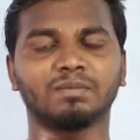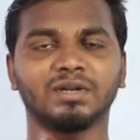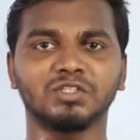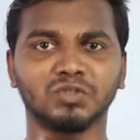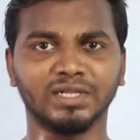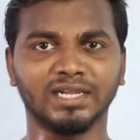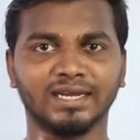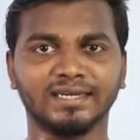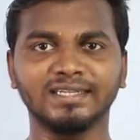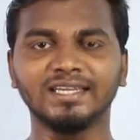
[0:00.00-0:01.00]
தரப்பில்
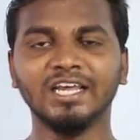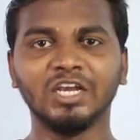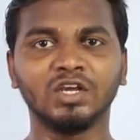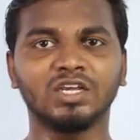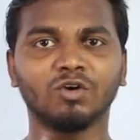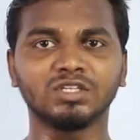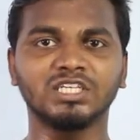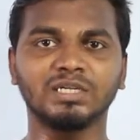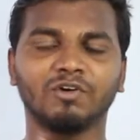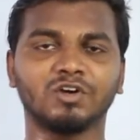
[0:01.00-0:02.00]
சொல்லியிருக்காங்க எவ்வளோ
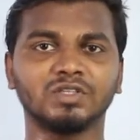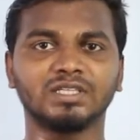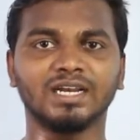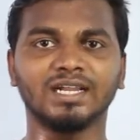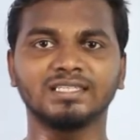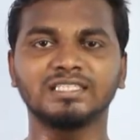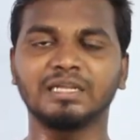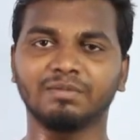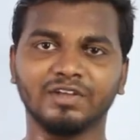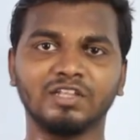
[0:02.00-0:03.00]
சீக்கிரமாக வரும்னு தெரில
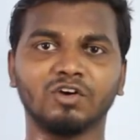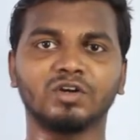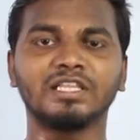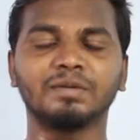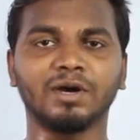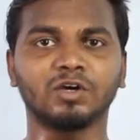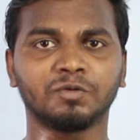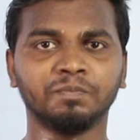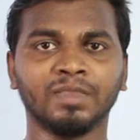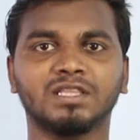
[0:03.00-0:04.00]
சீக்கிரமாக வரும்னு
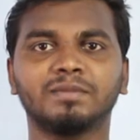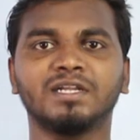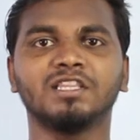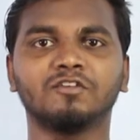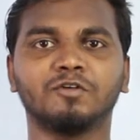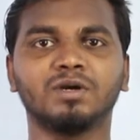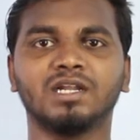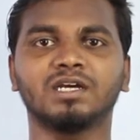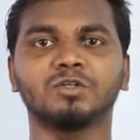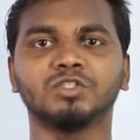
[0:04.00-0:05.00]
எதிர்பார்க்குறோம் மற்றபடி இந்த
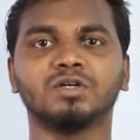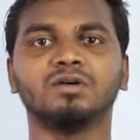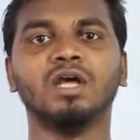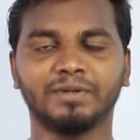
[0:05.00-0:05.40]
ஃபோனில் கொஞ்சம்